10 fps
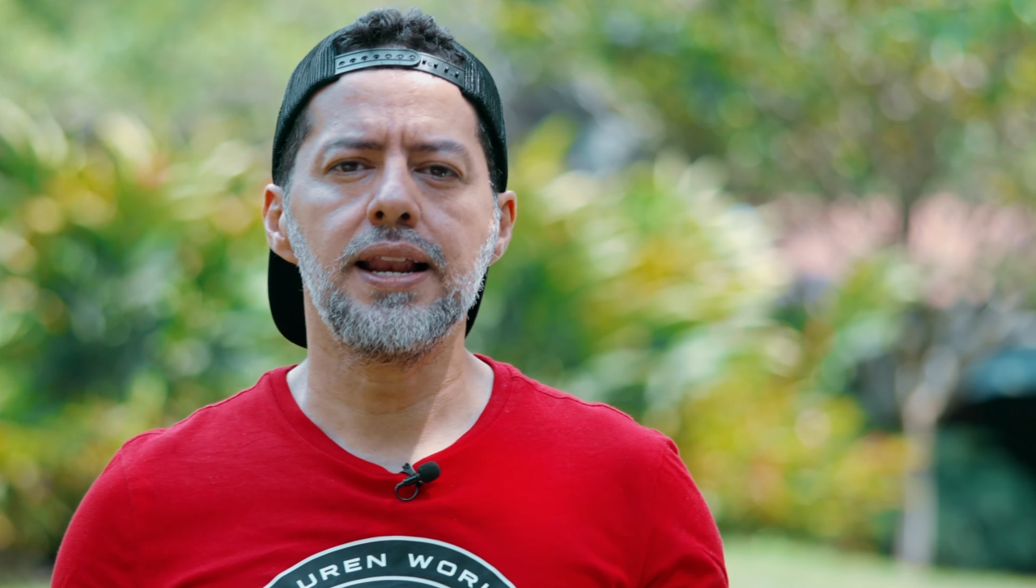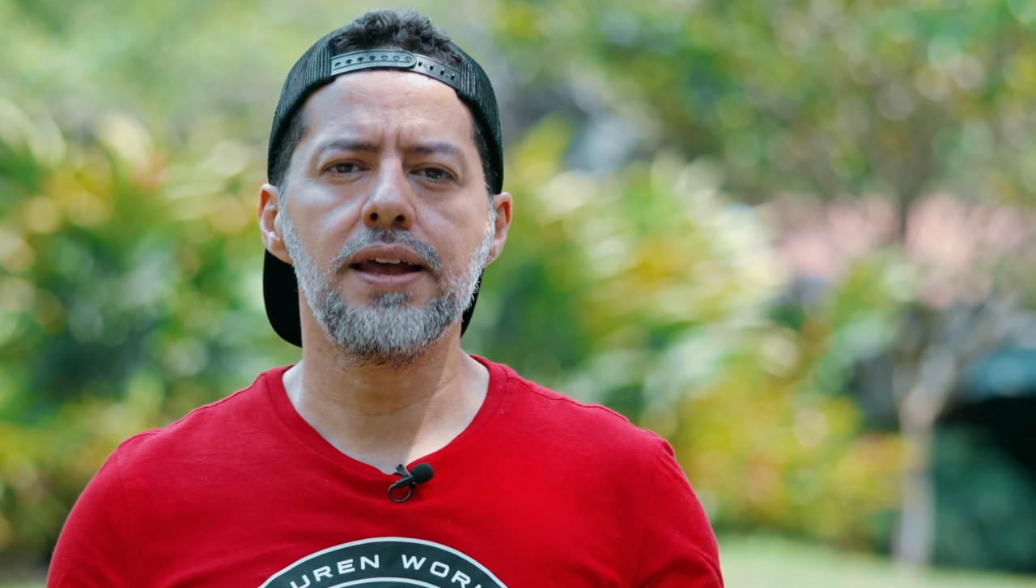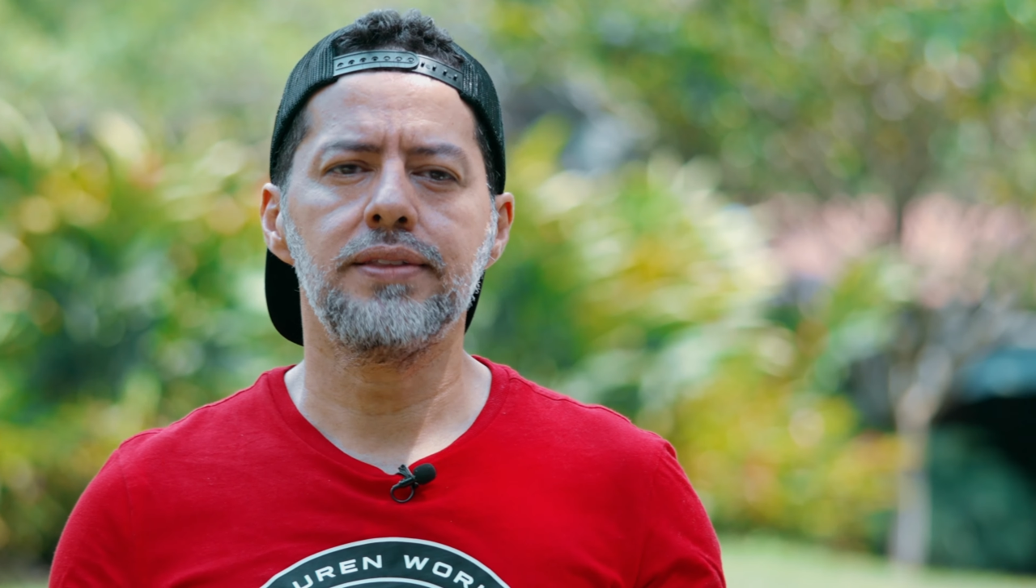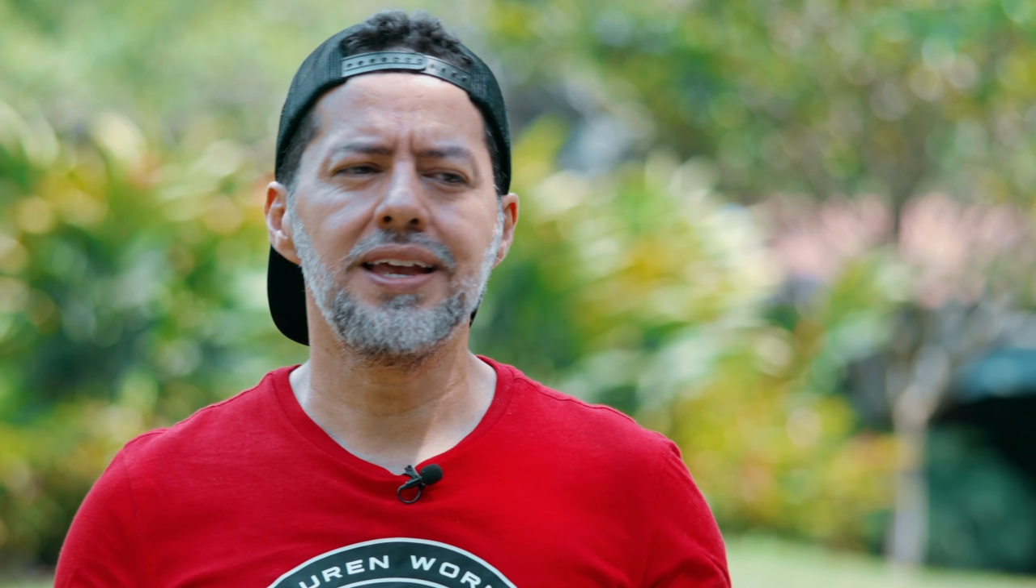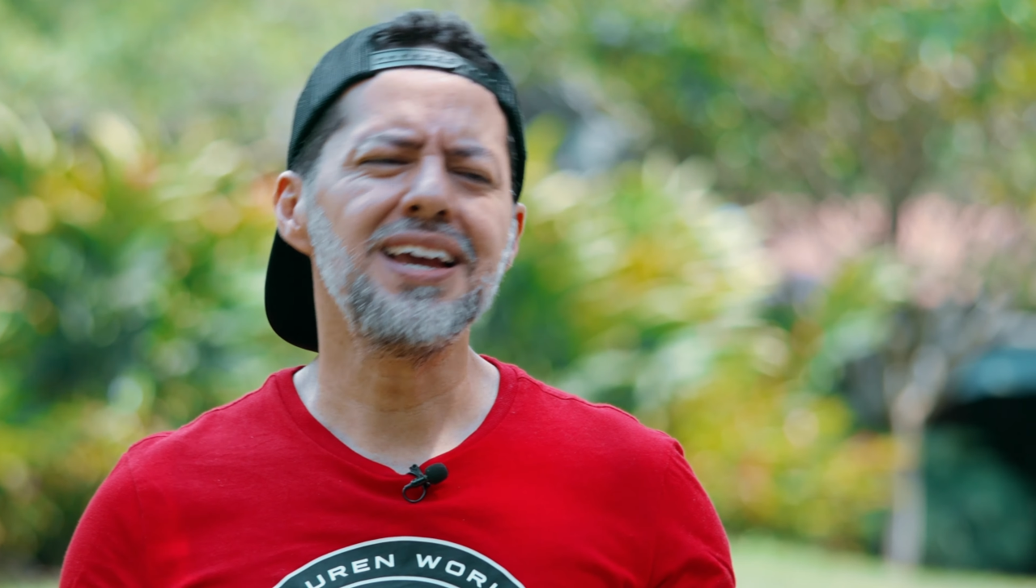
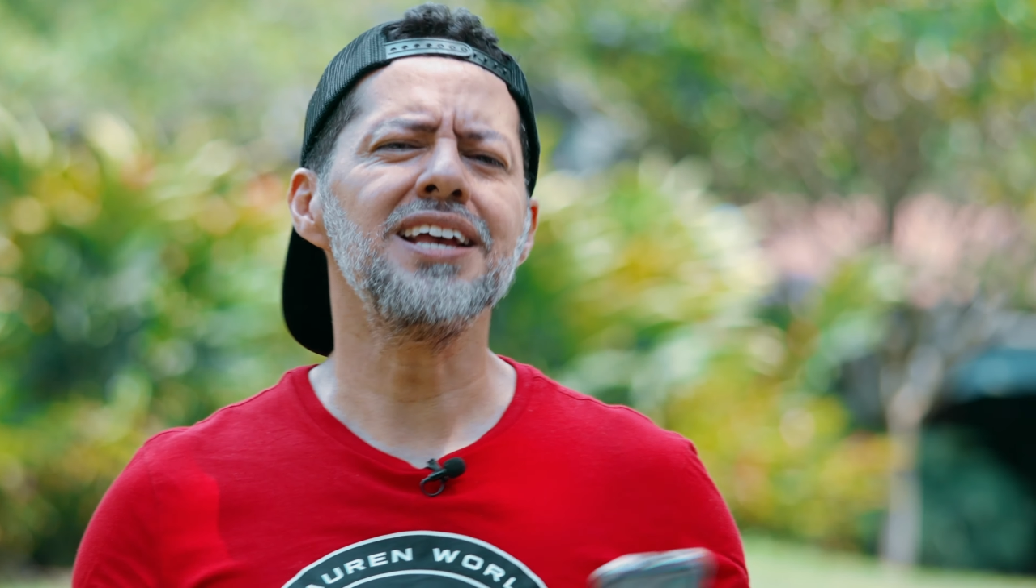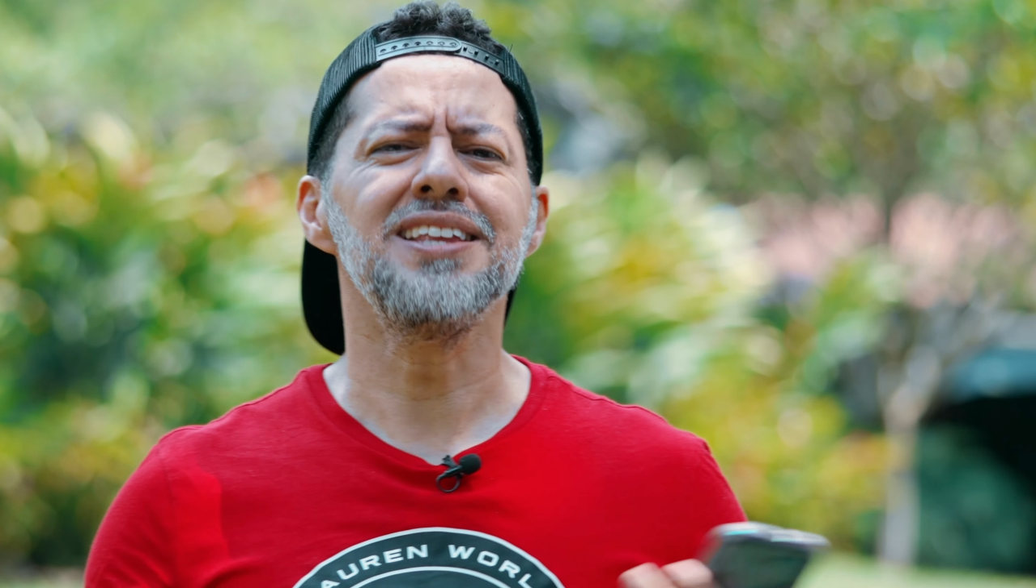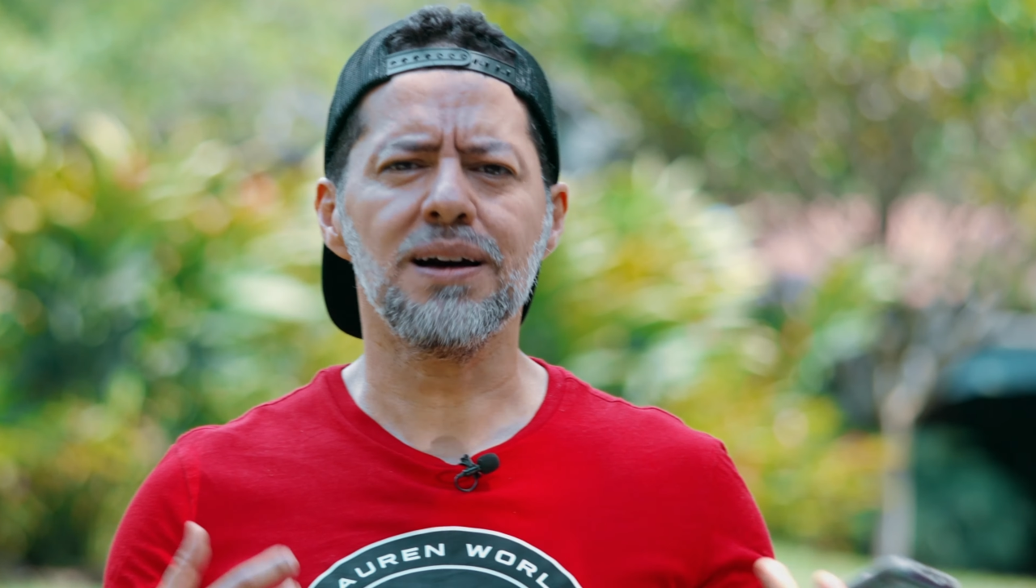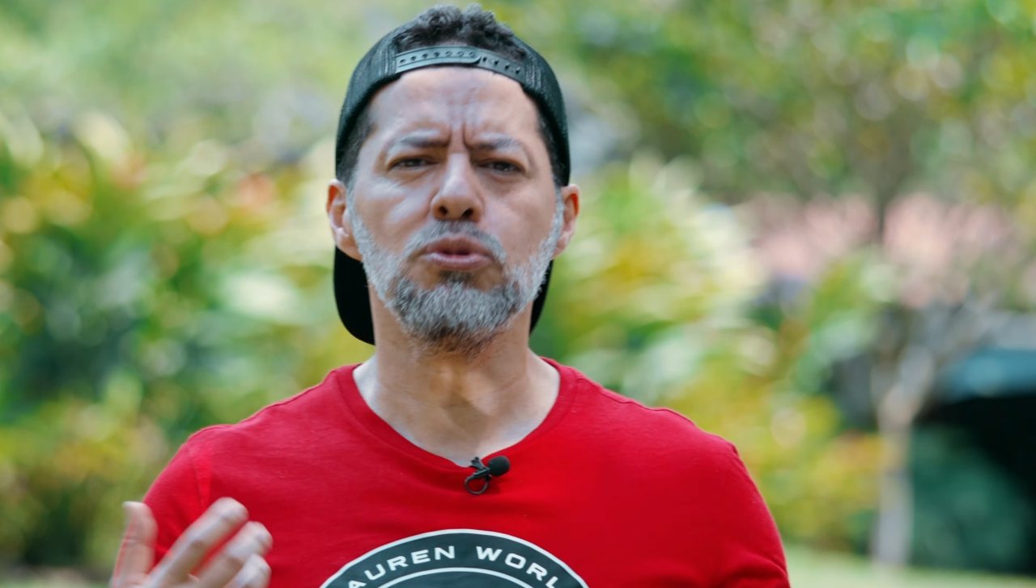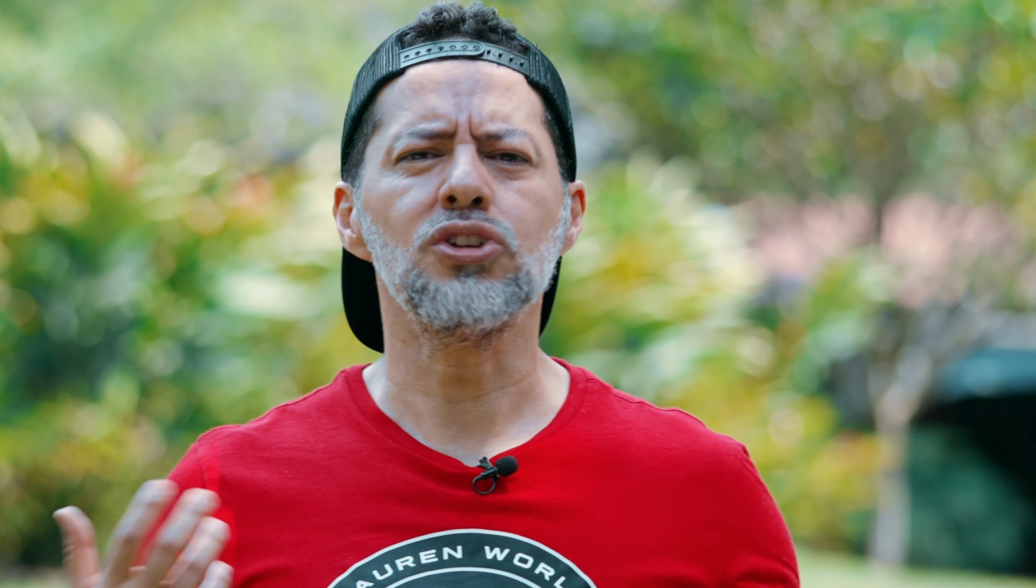lente y que
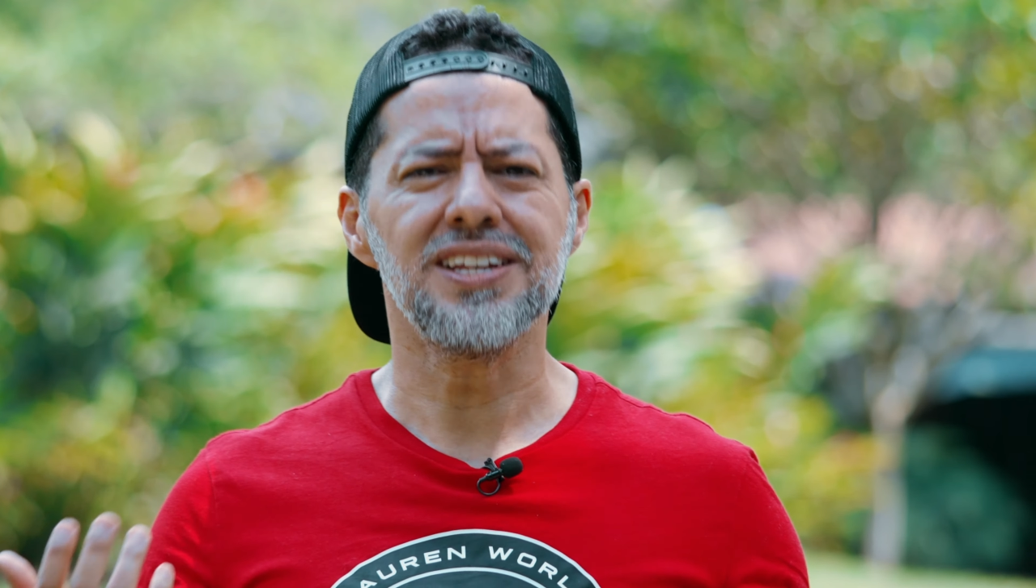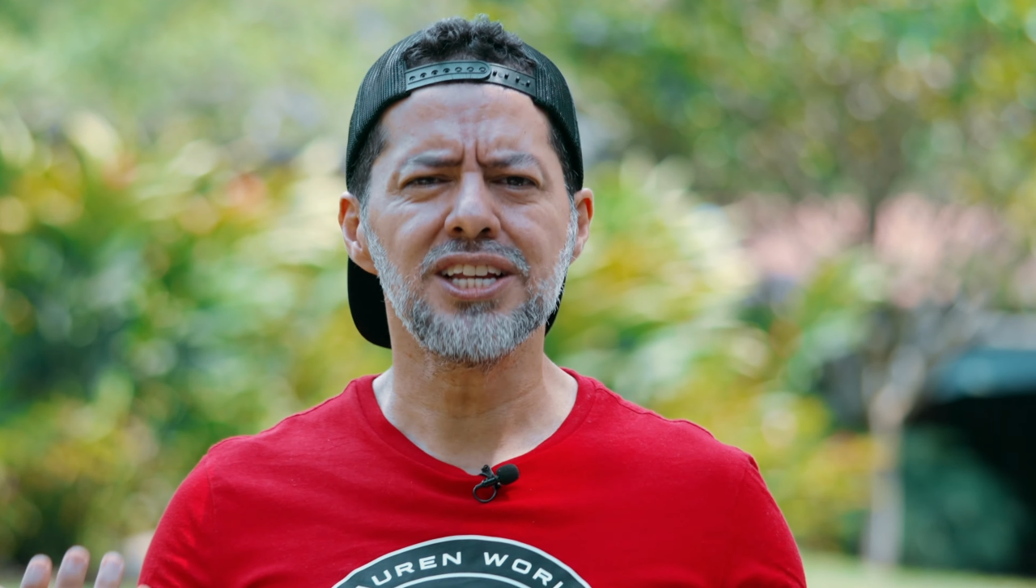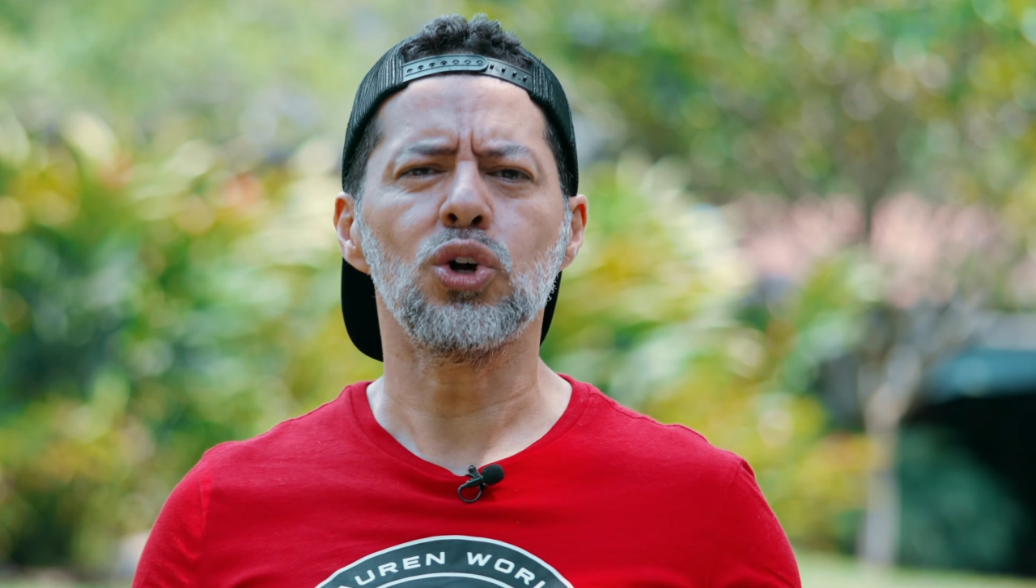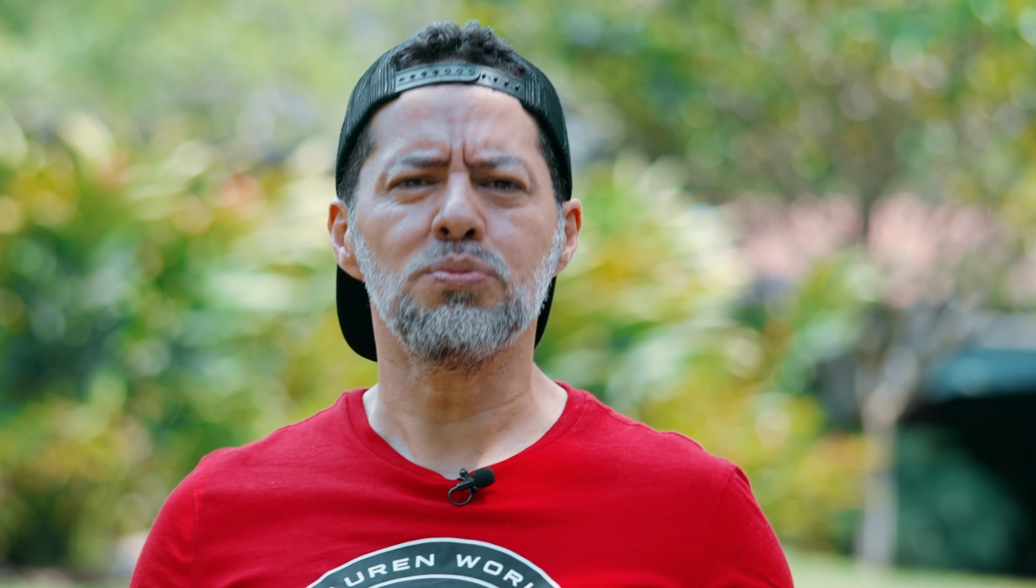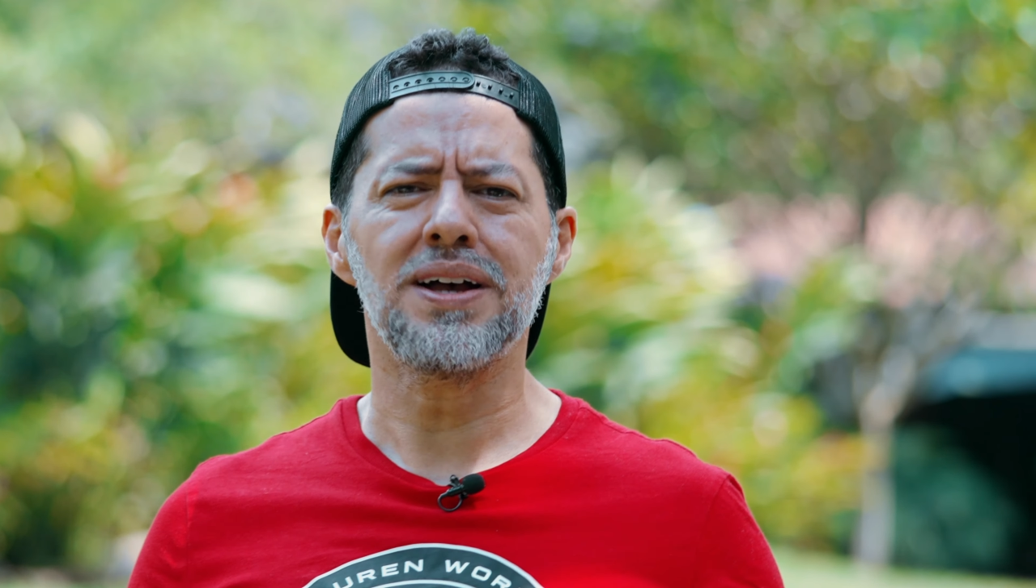digamos que
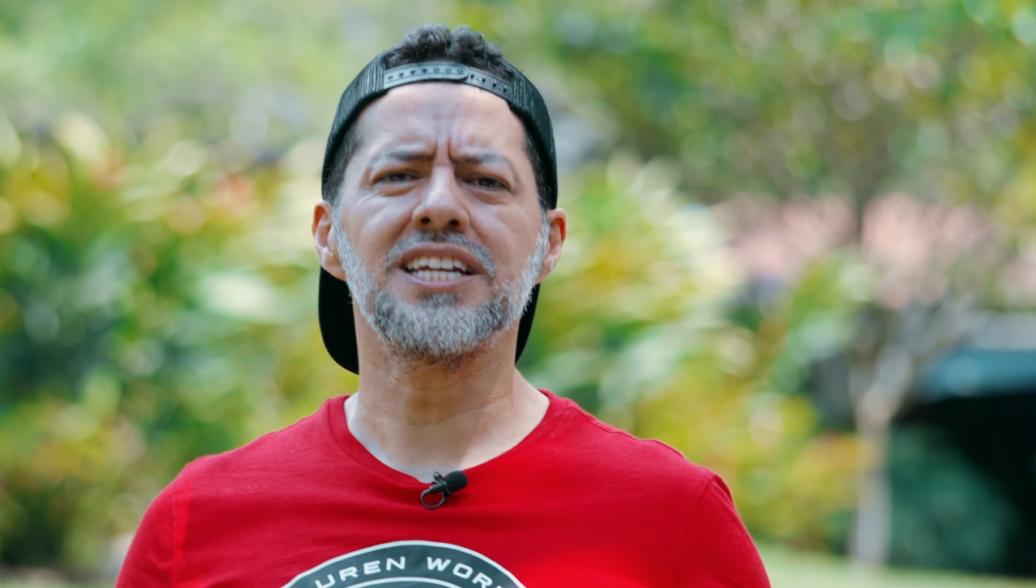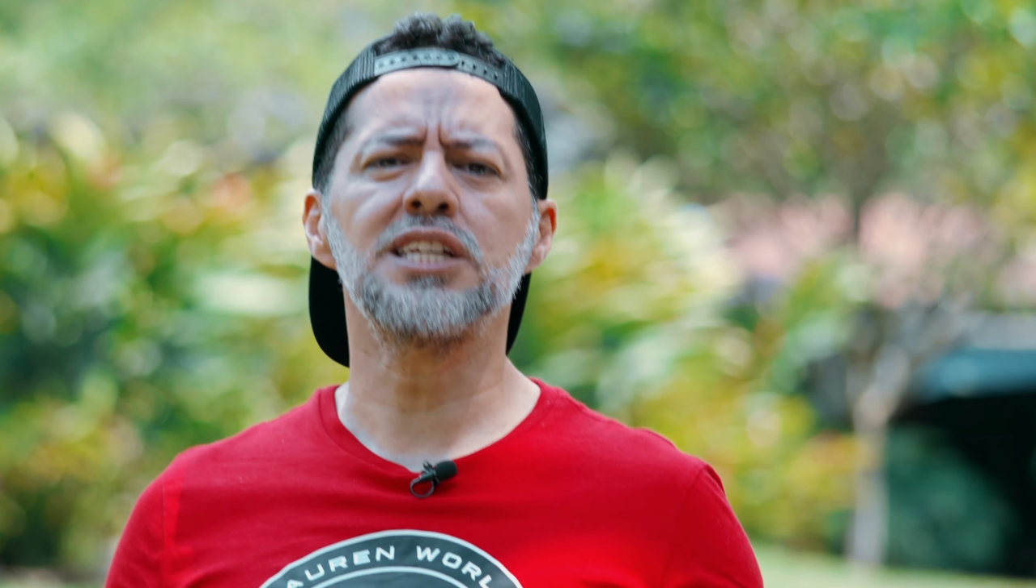sí son más